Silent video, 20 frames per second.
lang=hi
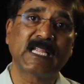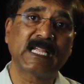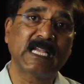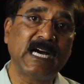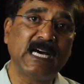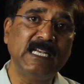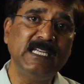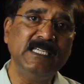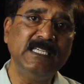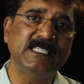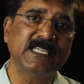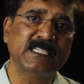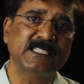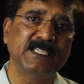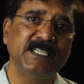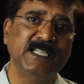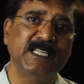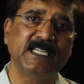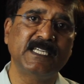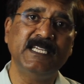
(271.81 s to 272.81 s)
काली
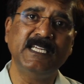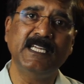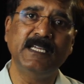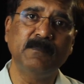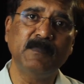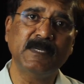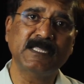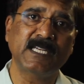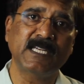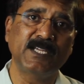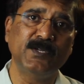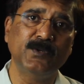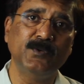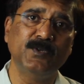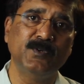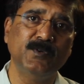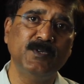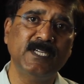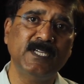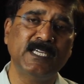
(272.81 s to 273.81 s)
यक्षिणी की हिम्मत नहीं
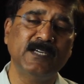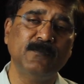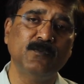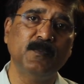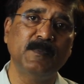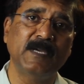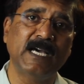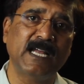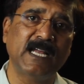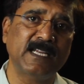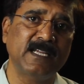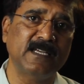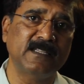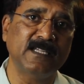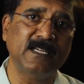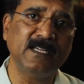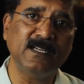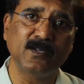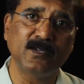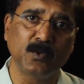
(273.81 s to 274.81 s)
हुई हुई कि वो बिहार के
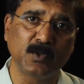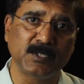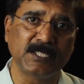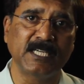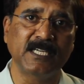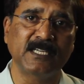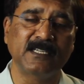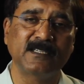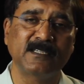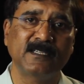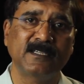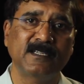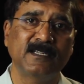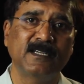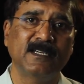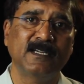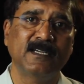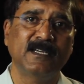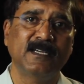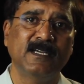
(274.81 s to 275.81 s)
अंदर घुसे
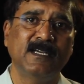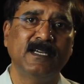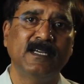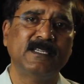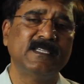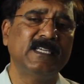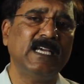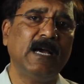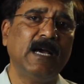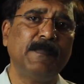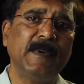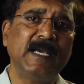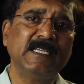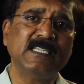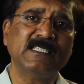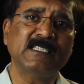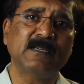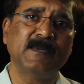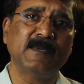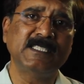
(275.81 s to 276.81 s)
ये आप
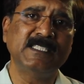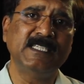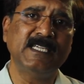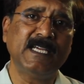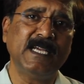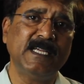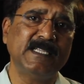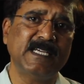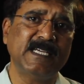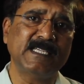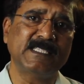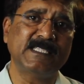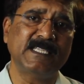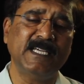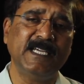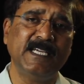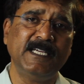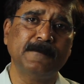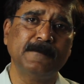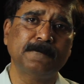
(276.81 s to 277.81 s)
ऐसा समझिए कि जैसे